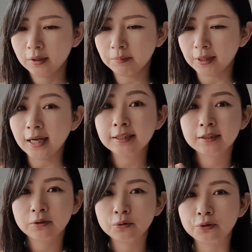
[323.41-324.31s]
まあ、会
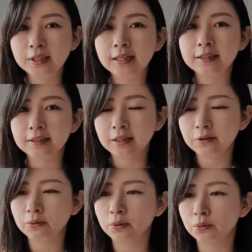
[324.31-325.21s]
社の不利益にな
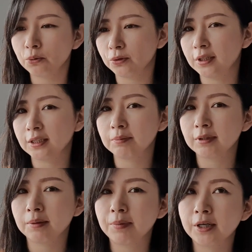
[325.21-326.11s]
るようなことをしてし
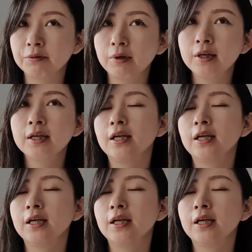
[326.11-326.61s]
まった場合は、